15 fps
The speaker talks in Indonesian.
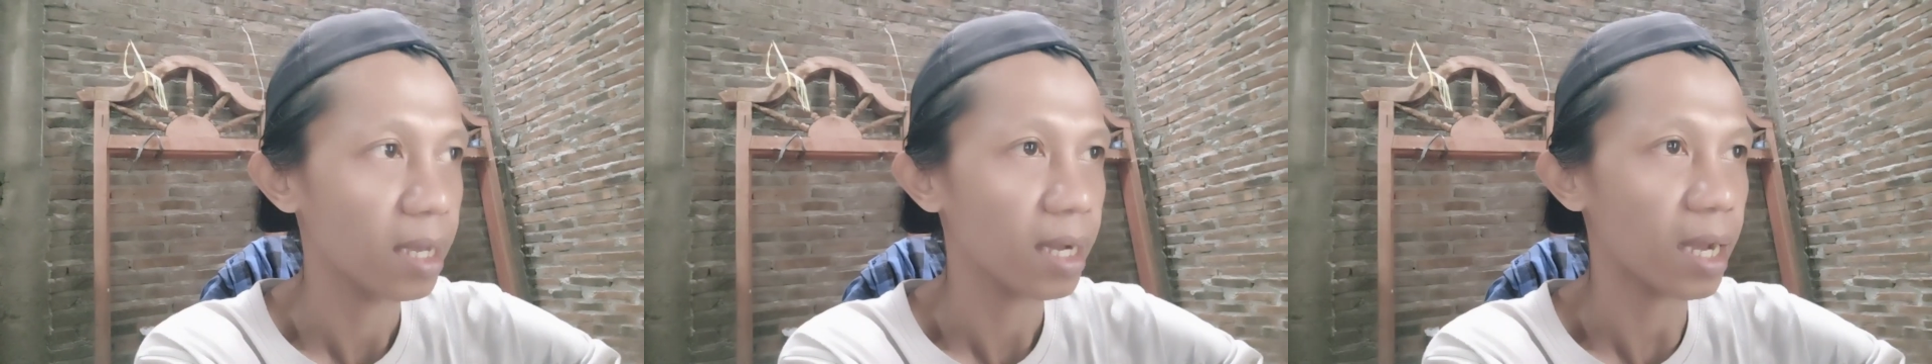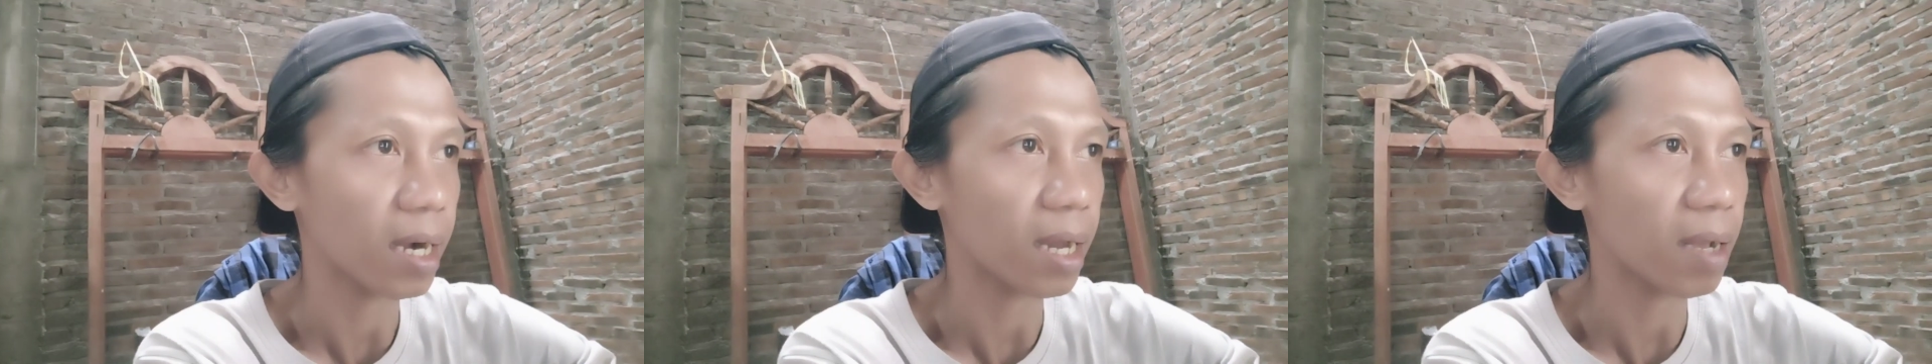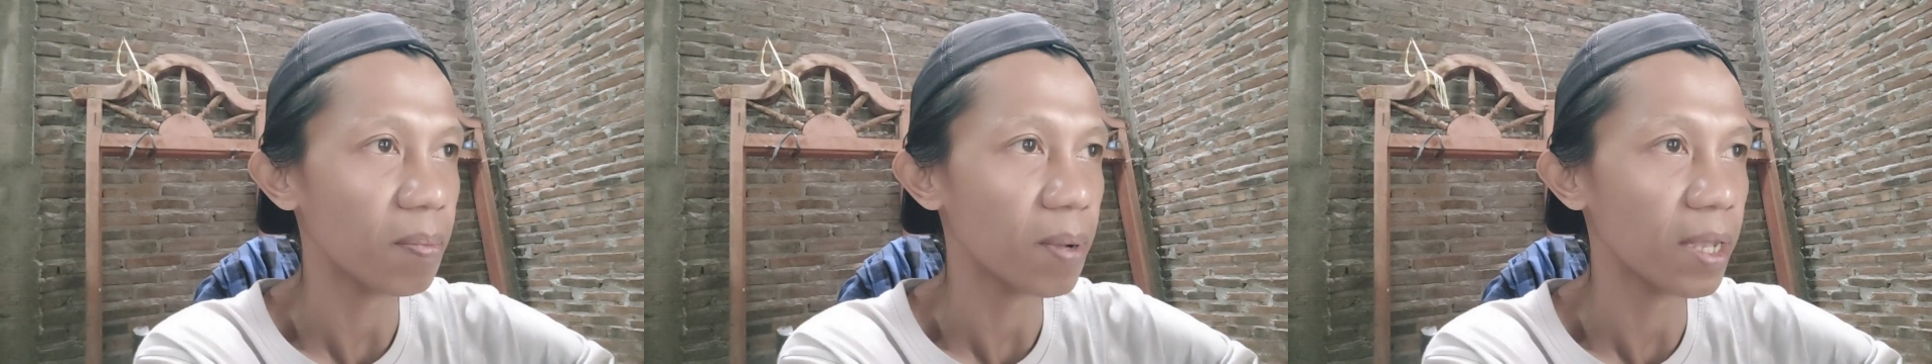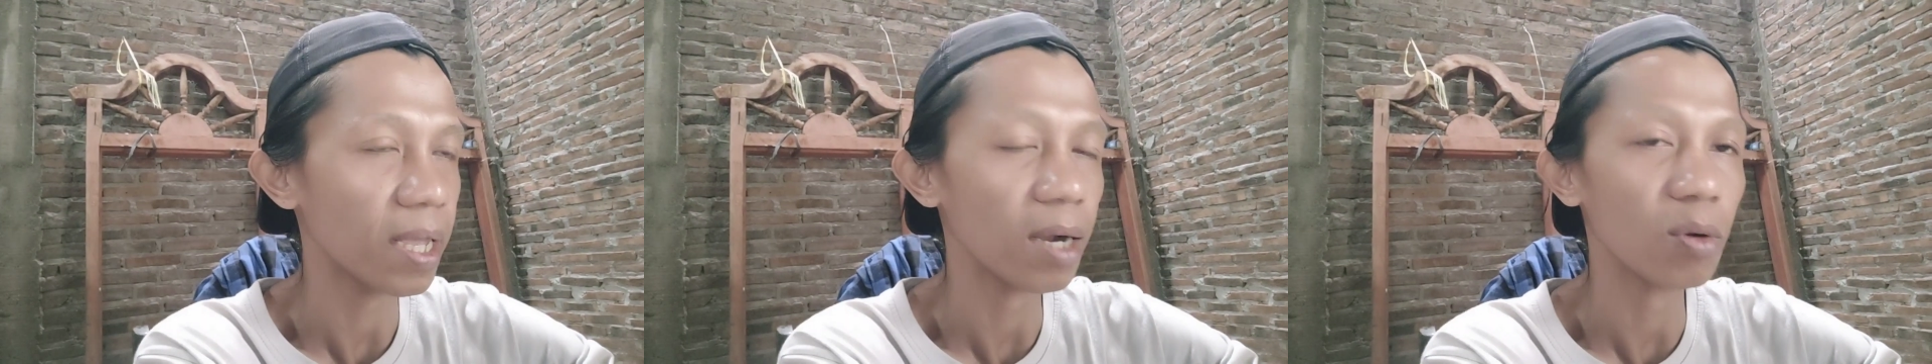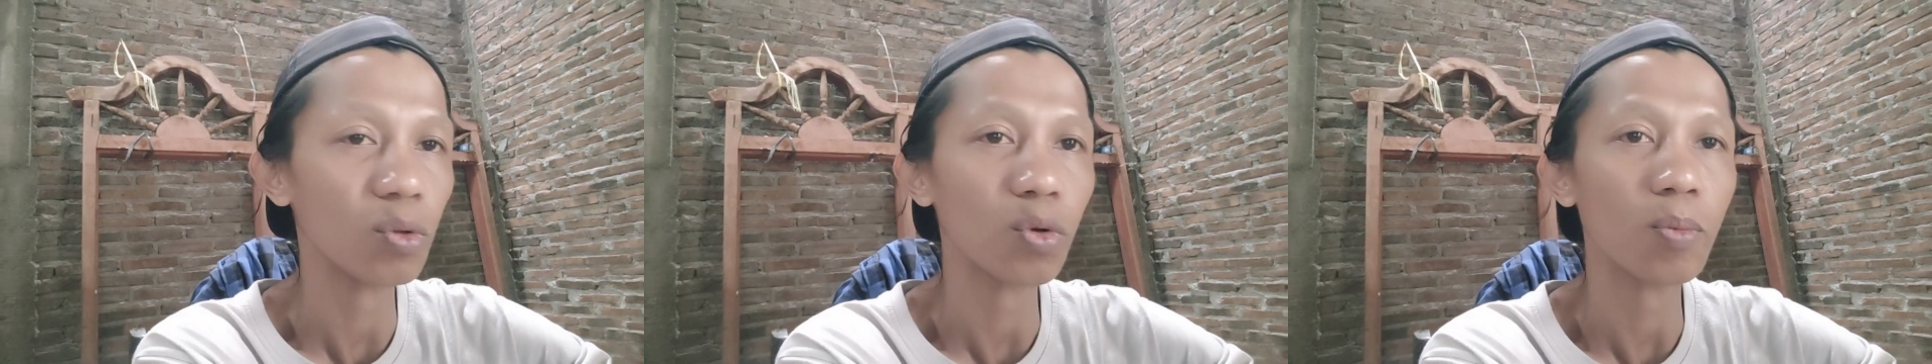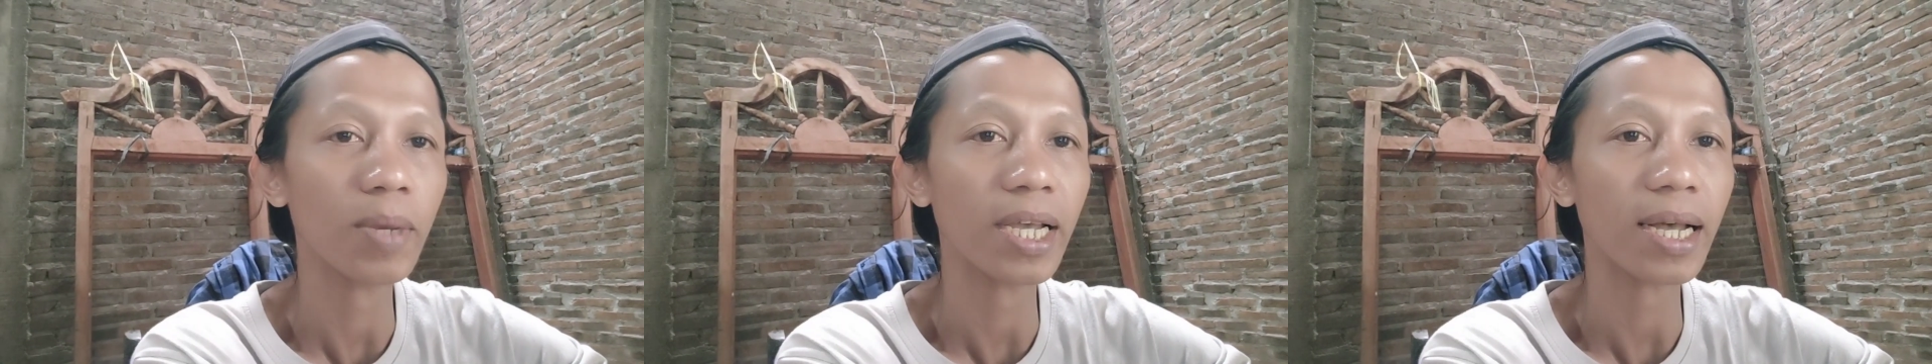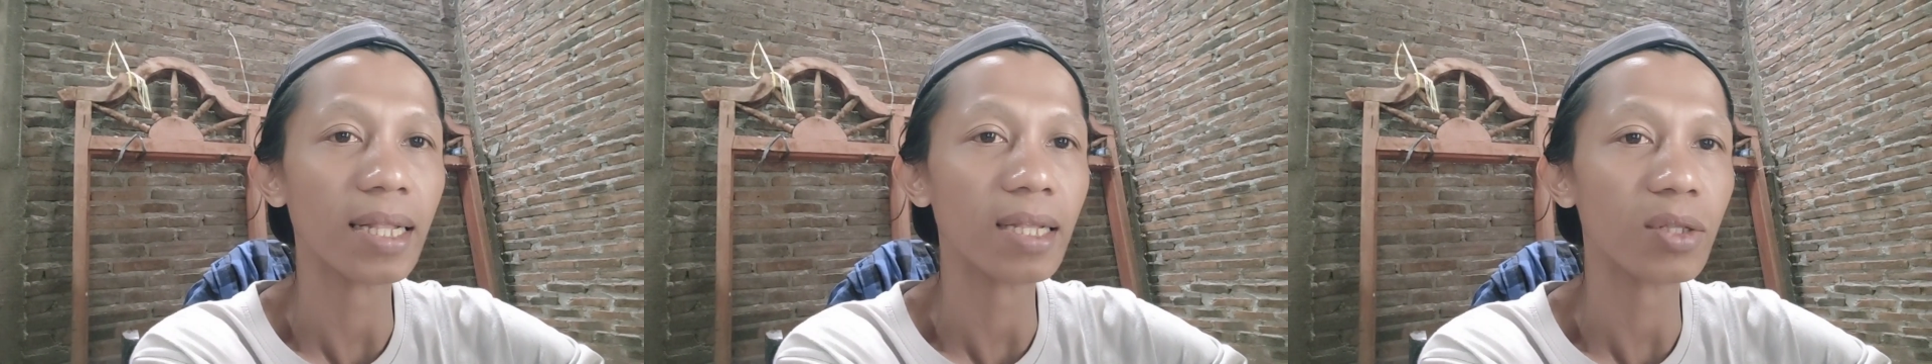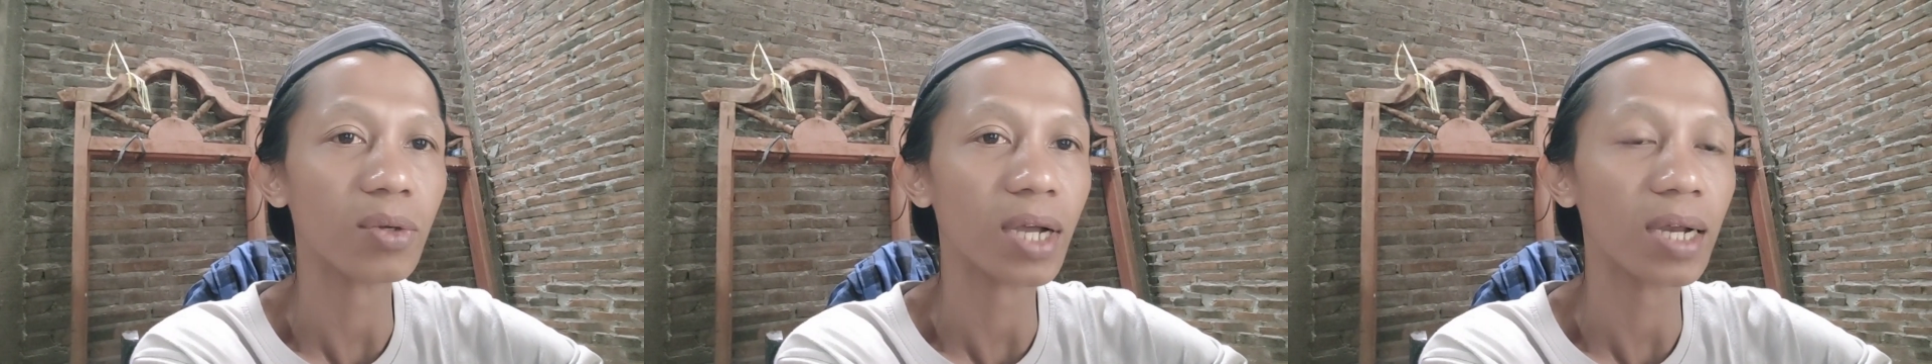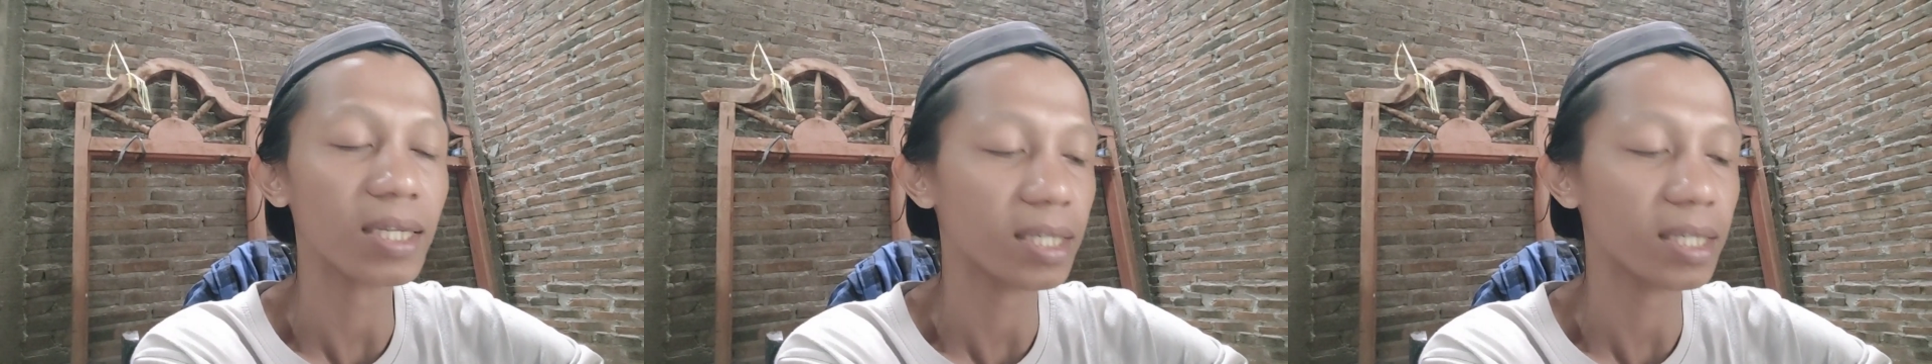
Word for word: karena apa yang untuk mikat itu kan